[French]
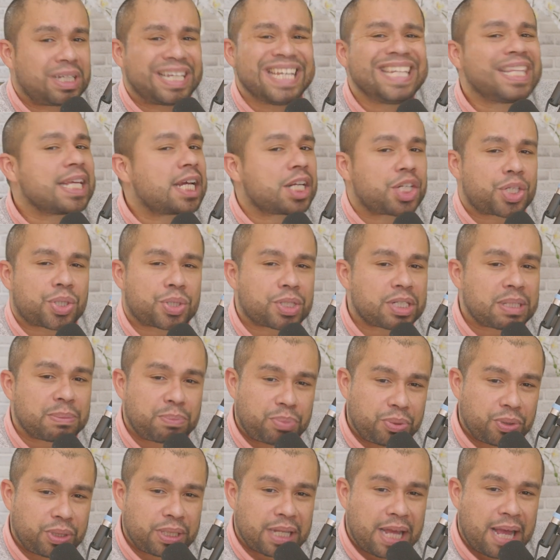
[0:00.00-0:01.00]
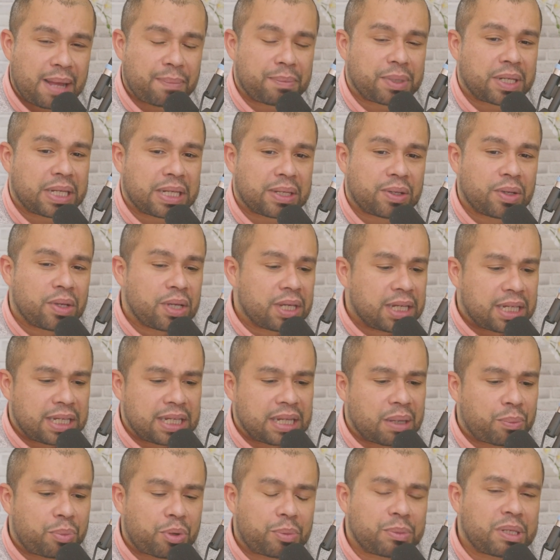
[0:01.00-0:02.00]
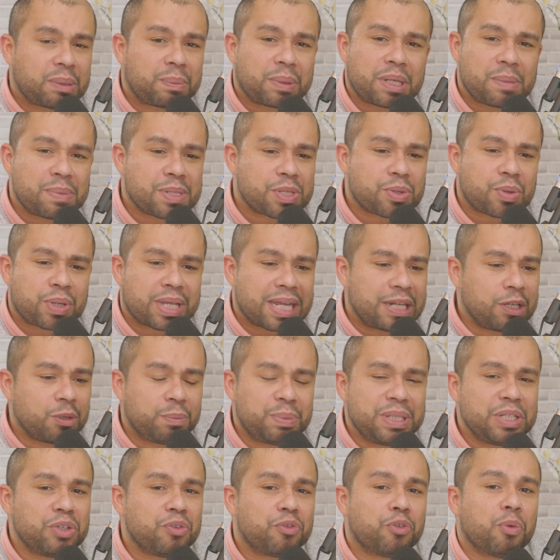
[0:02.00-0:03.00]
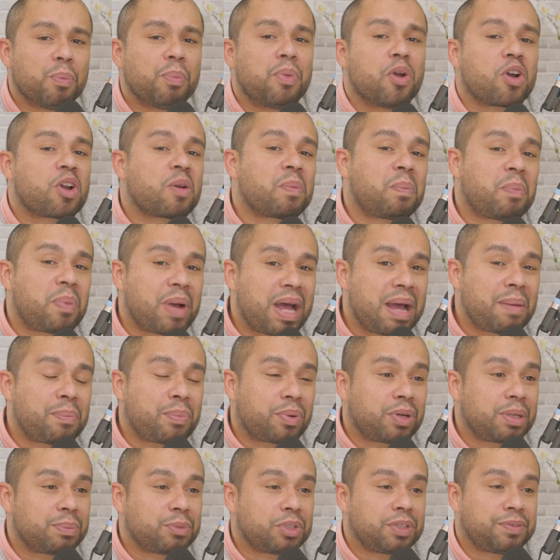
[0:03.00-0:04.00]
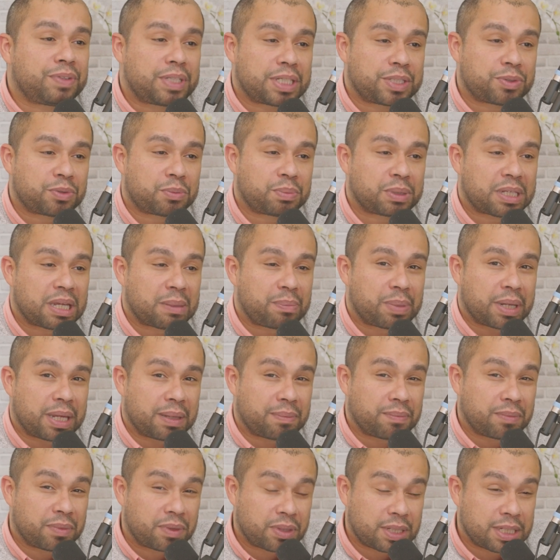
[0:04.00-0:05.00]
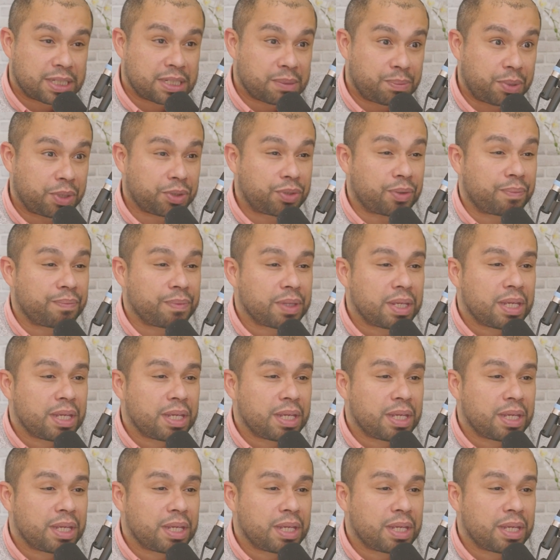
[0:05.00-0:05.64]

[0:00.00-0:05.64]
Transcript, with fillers: quitte à le changer plus tard, mais qu'il y ait un premier prix parce que Calliope ne vous bloque pas pour les modifications de prix après. Très important.